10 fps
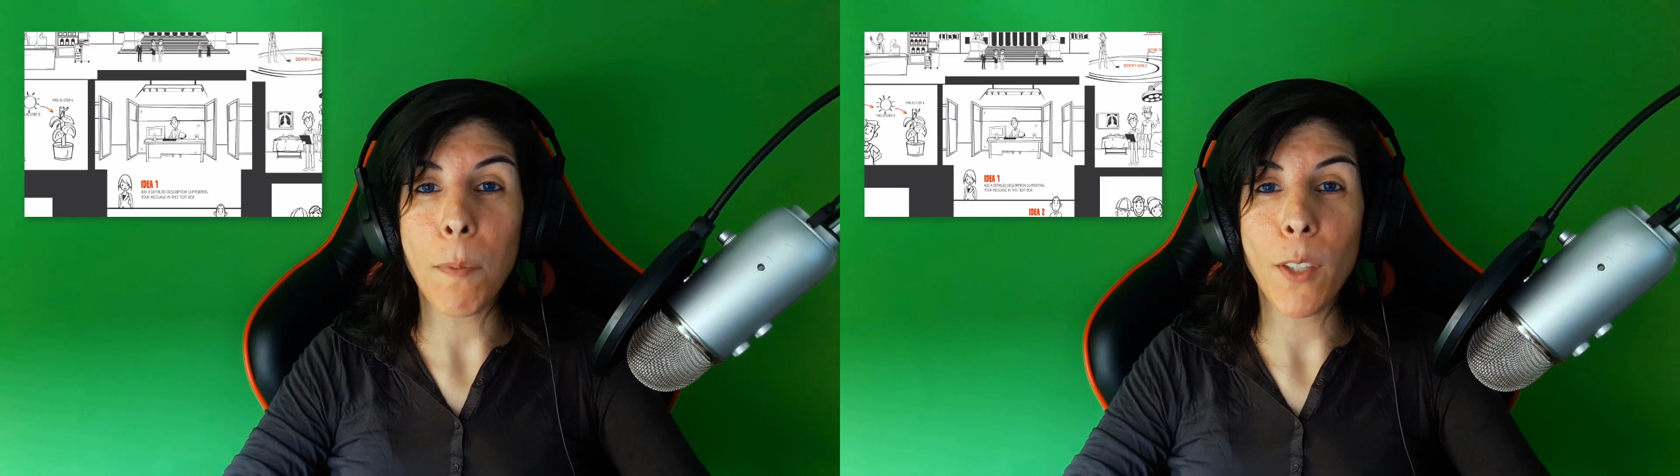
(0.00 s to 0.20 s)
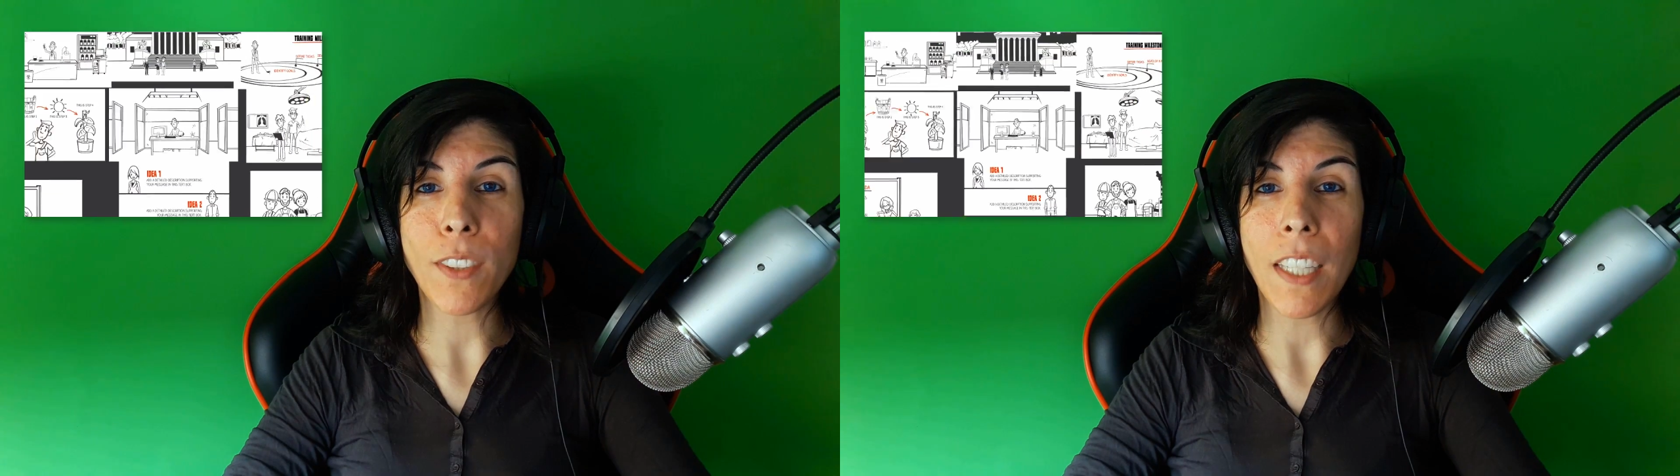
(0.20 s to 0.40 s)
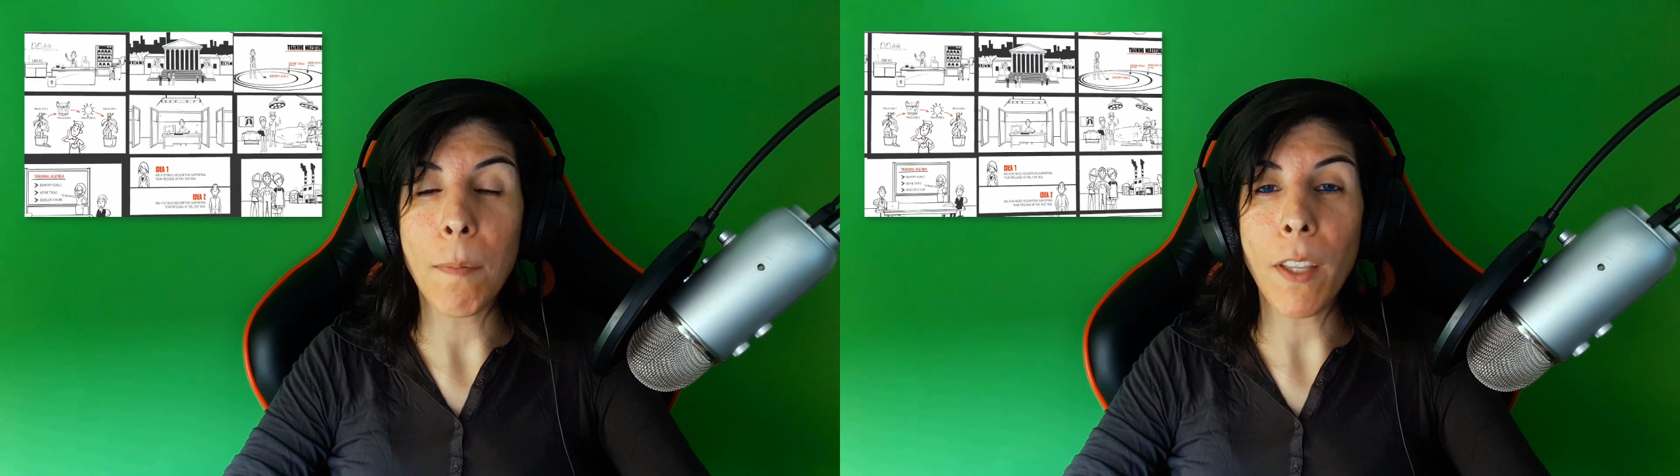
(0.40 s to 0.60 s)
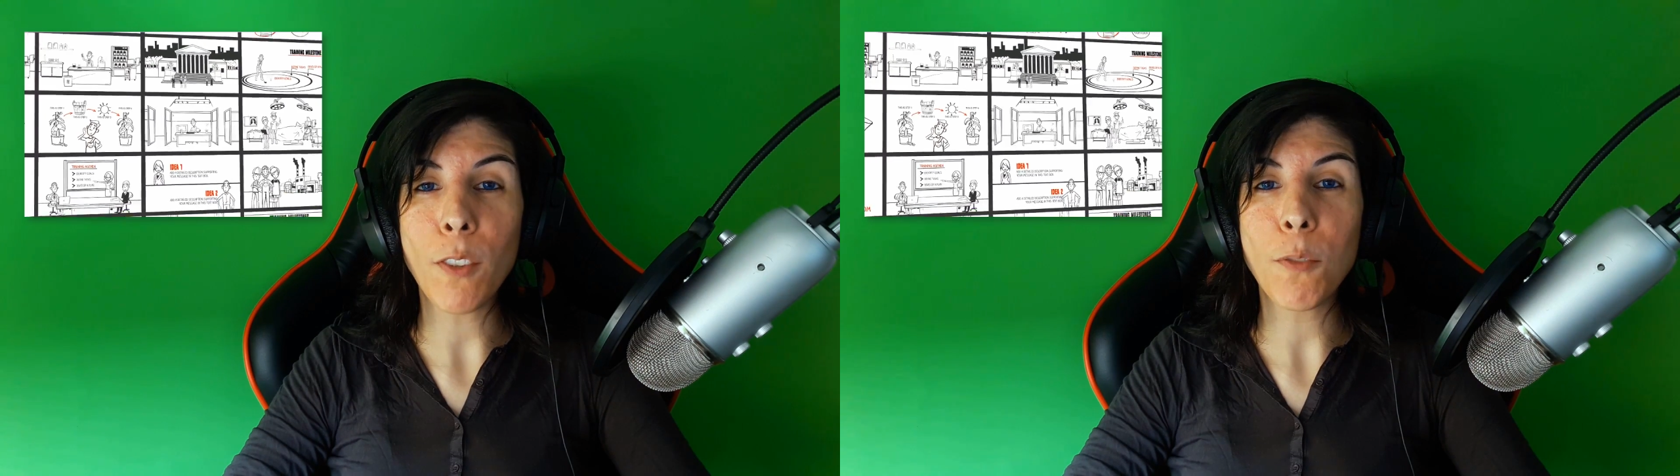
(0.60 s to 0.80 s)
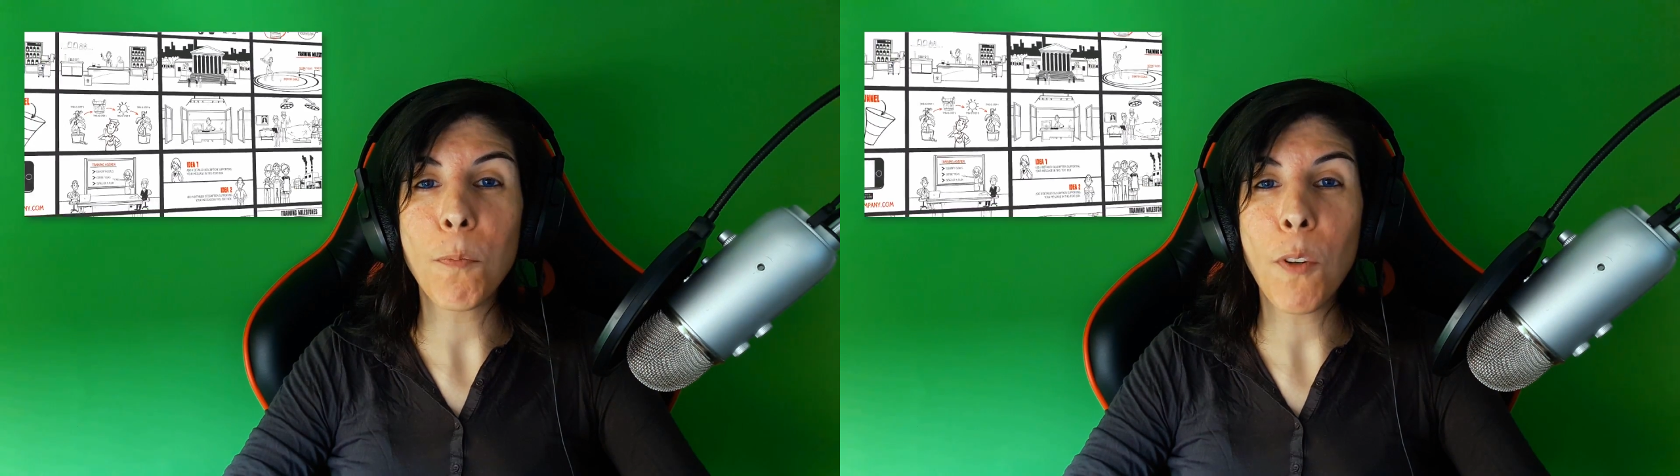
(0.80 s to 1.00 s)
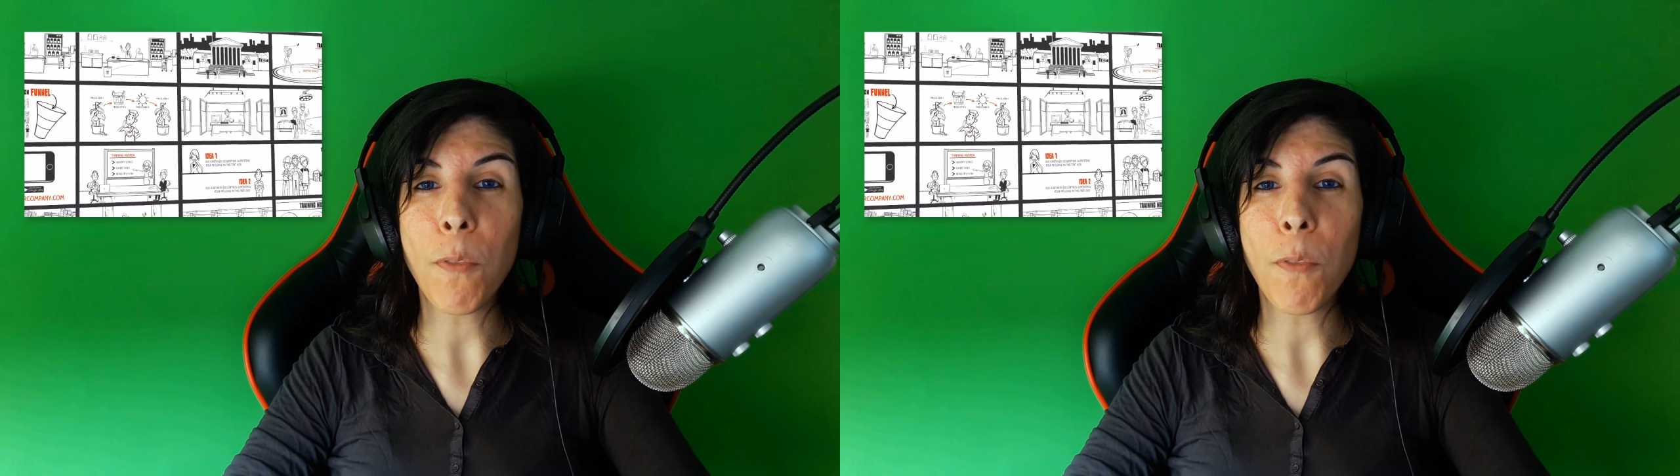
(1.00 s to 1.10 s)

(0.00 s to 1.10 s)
vídeos animados muy